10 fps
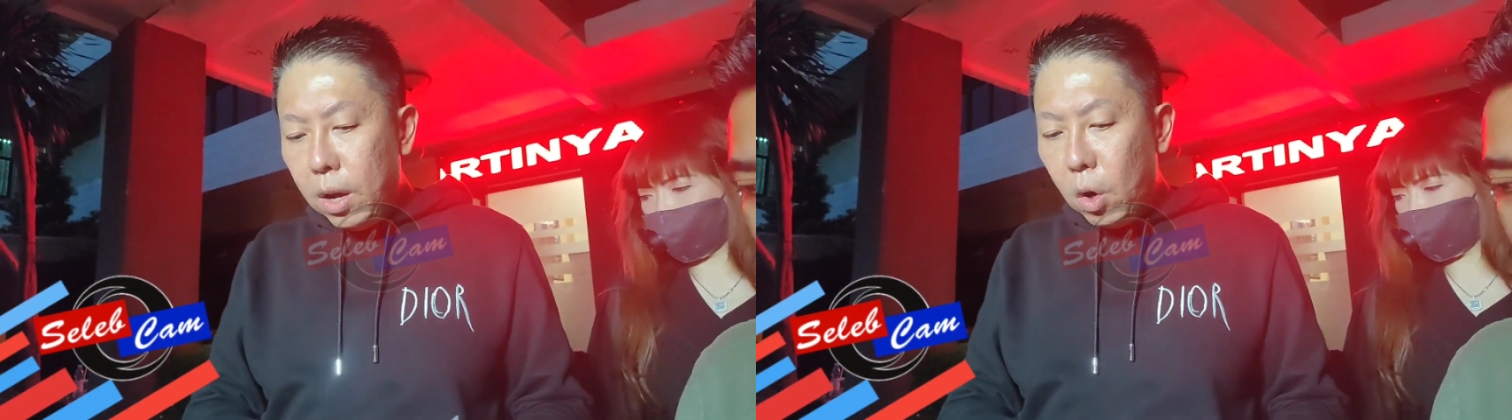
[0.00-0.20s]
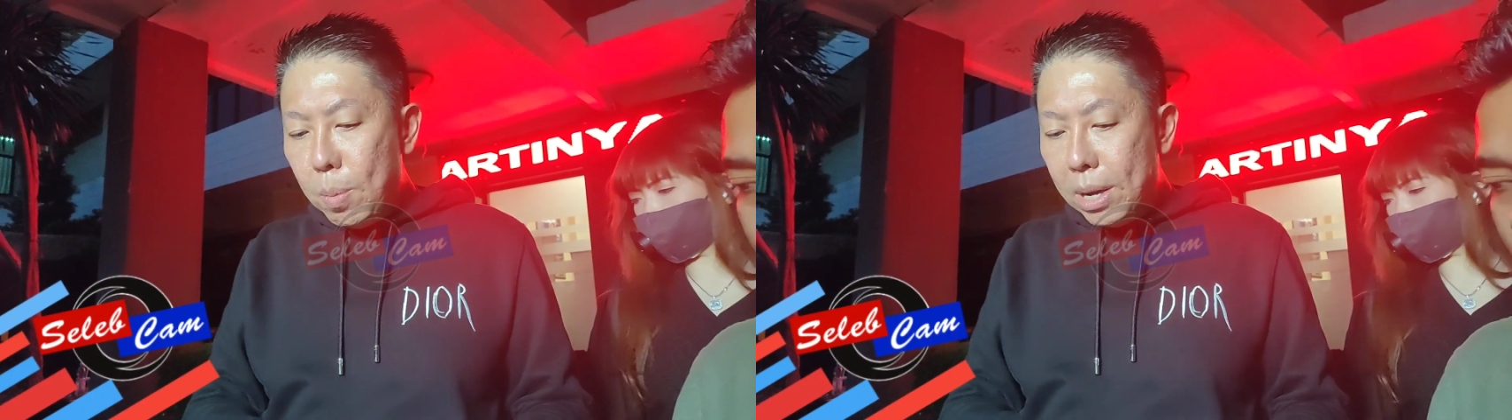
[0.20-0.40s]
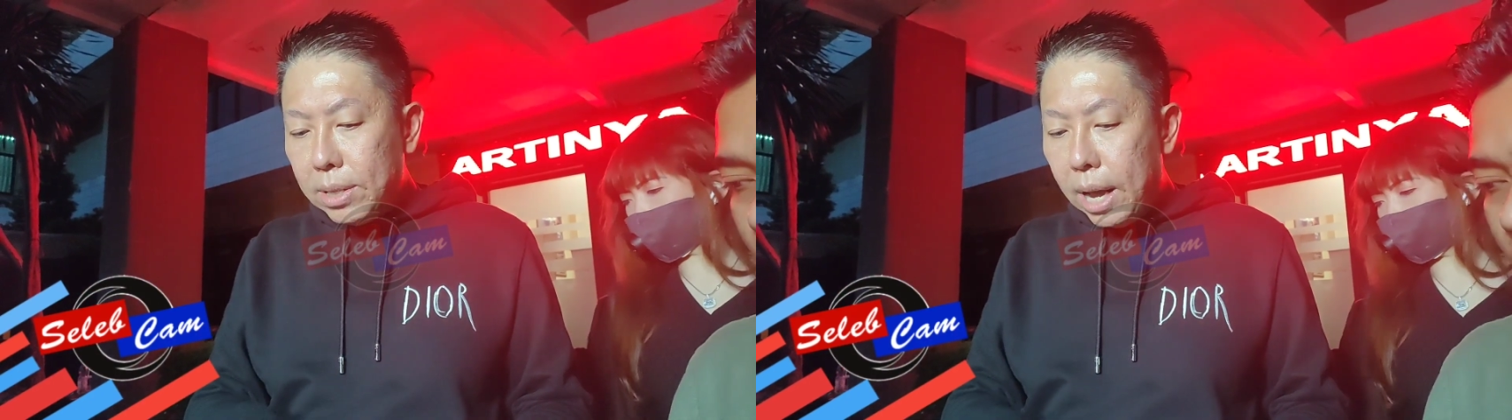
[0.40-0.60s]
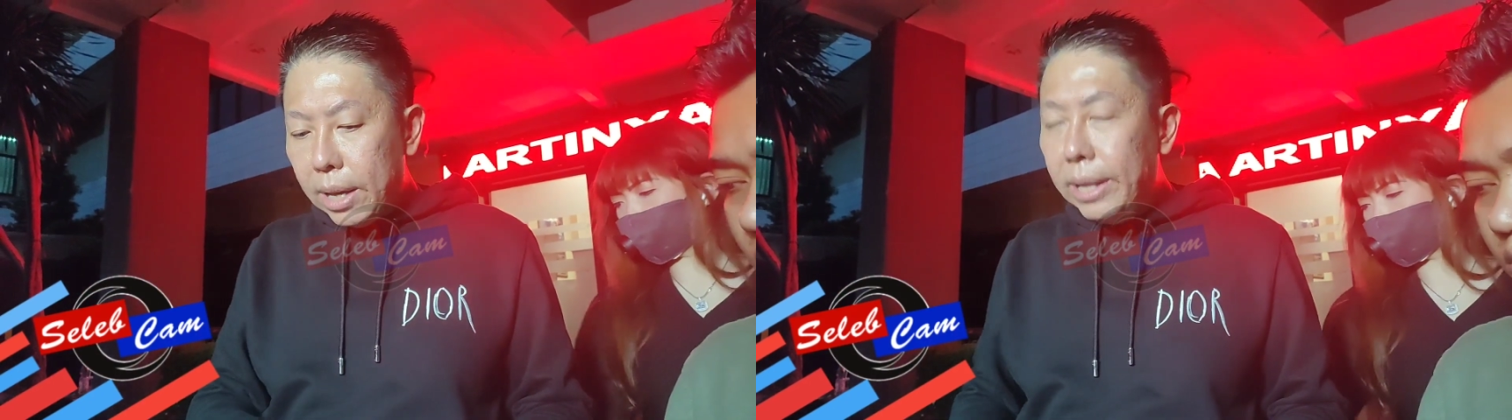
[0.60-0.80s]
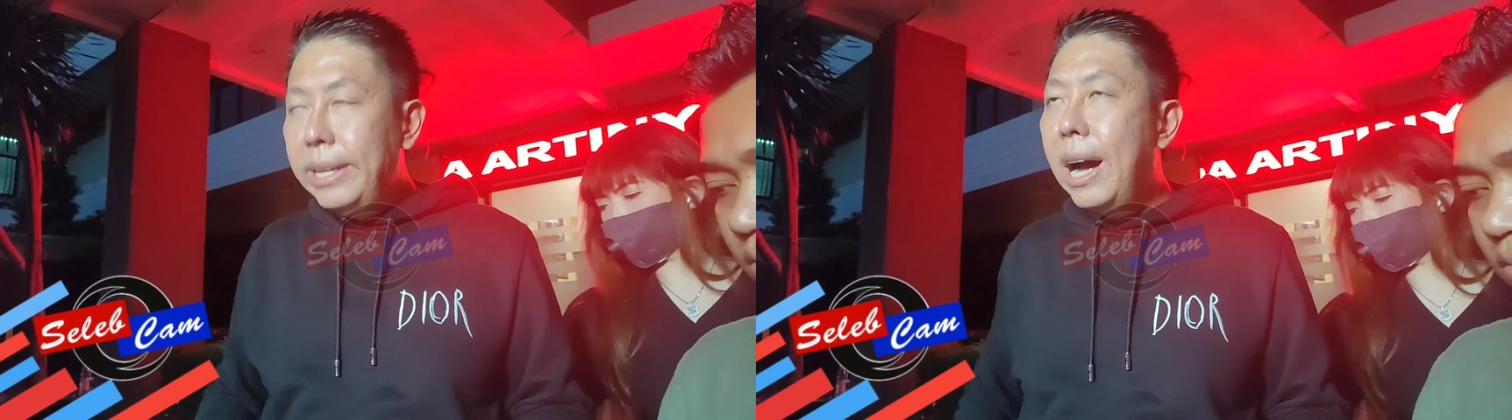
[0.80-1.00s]
ke rumah
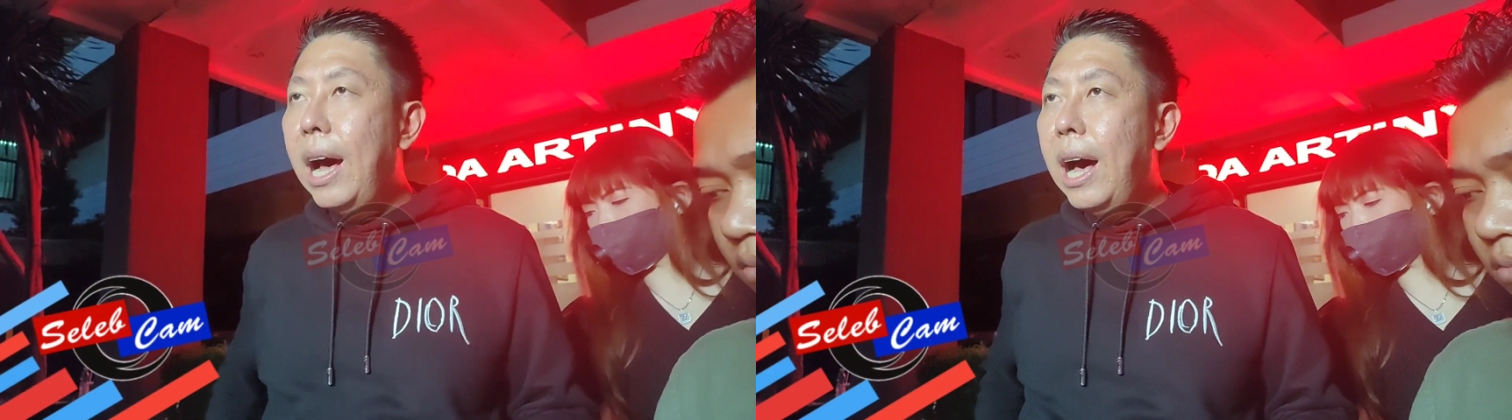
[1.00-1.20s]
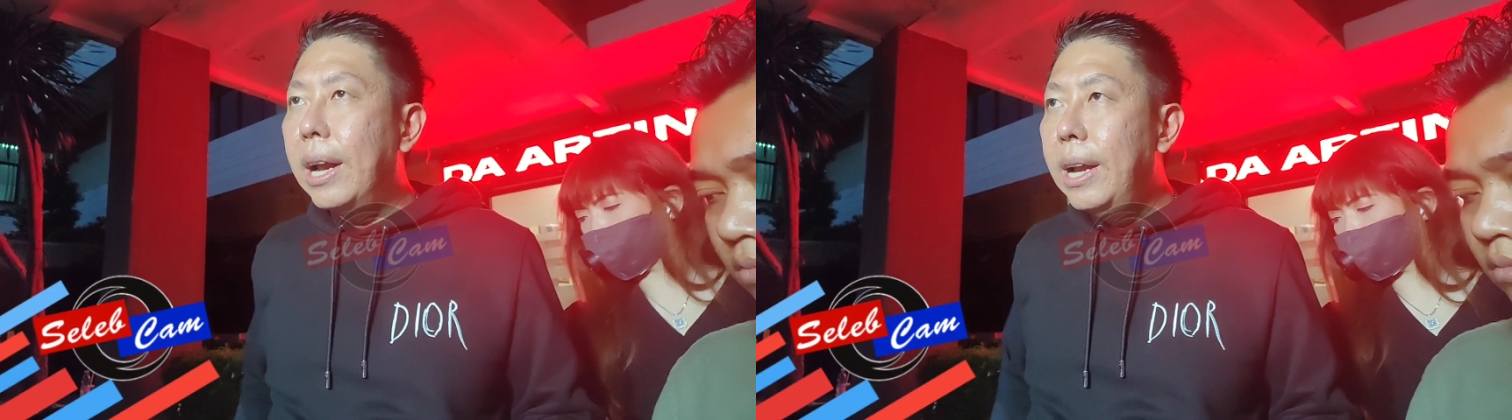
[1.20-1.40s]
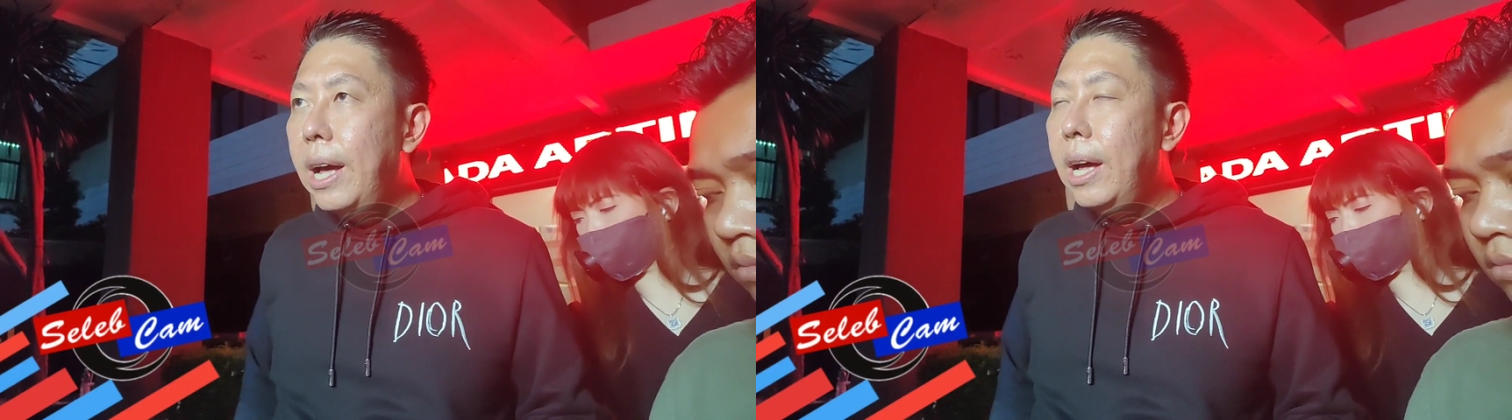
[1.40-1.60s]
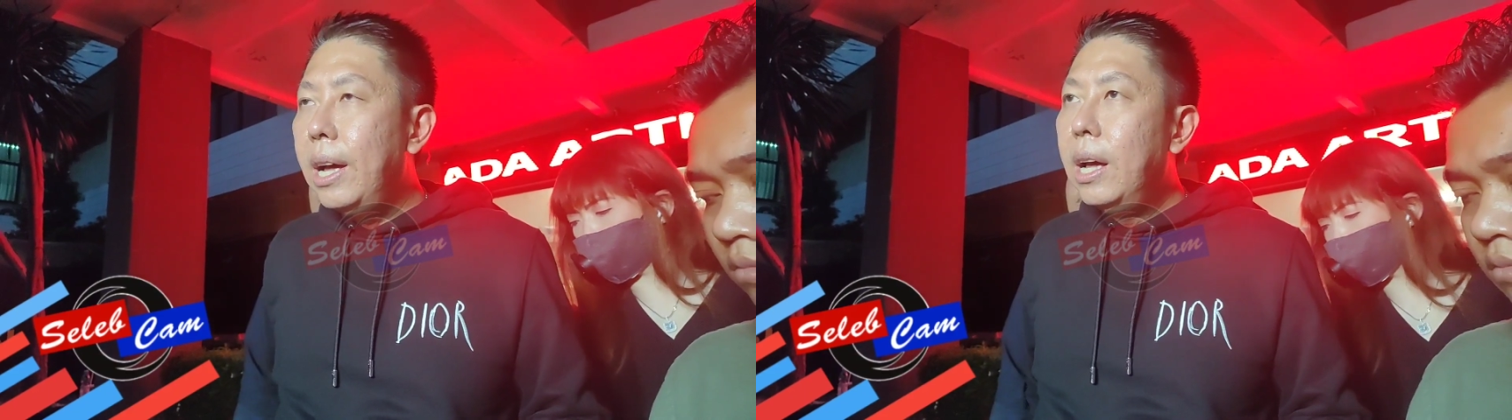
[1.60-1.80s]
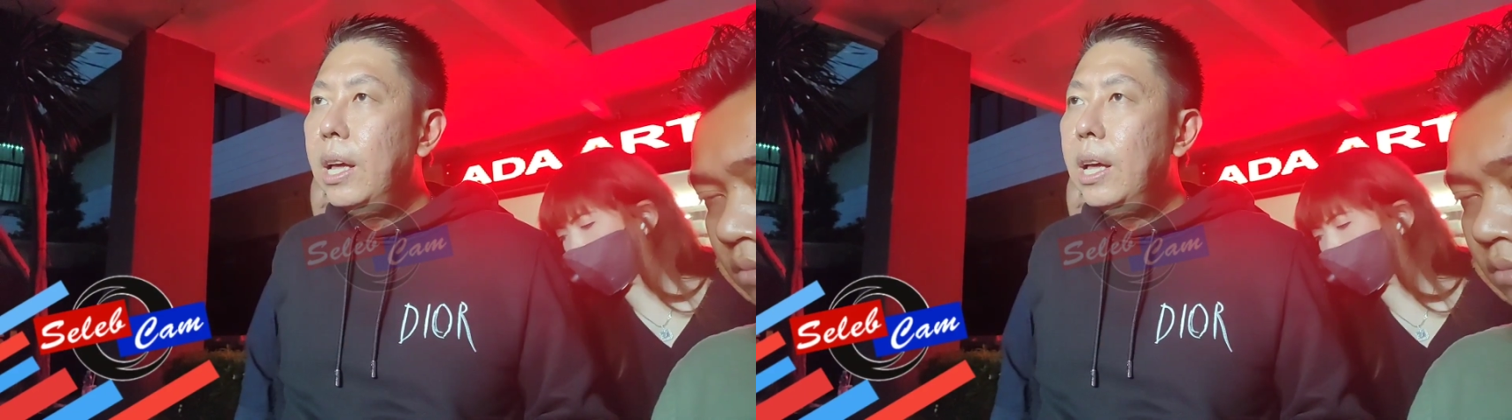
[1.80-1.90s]
sakit yang ada